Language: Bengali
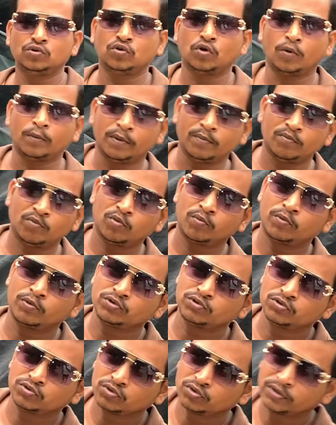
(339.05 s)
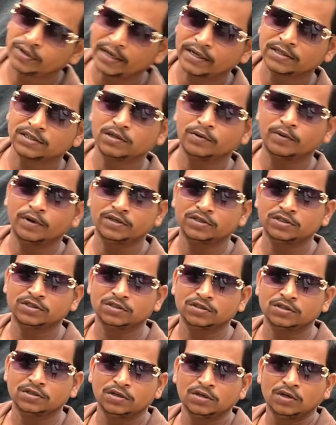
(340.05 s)
নভেম্বর পর্যন্ত ট্যাক্স দেওয়া আছে
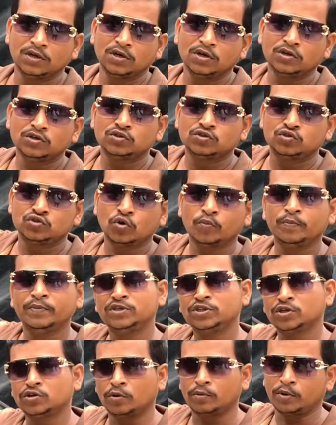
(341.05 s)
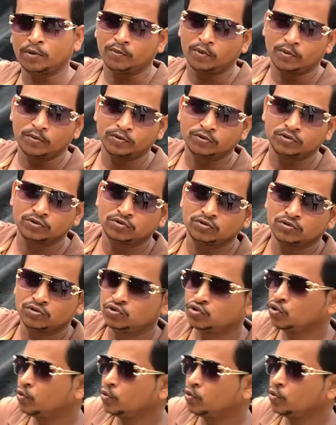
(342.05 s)
চব্বিশে নভেম্বর চব্বিশে নভেম্বর আচ্ছা, পর্যন্ত আচ্ছা।